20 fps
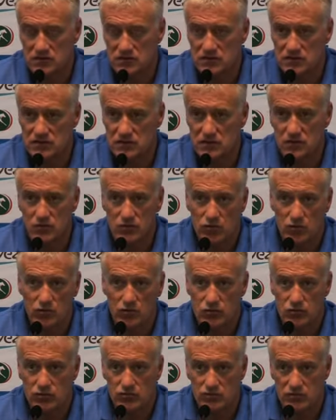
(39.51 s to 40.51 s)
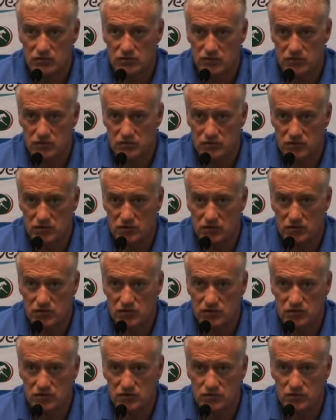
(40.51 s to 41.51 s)
se disant, bon, ben, de toute façon, on finira
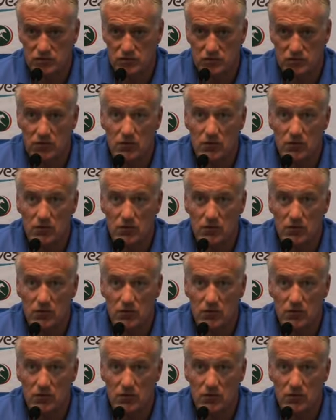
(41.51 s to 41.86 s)
deuxième.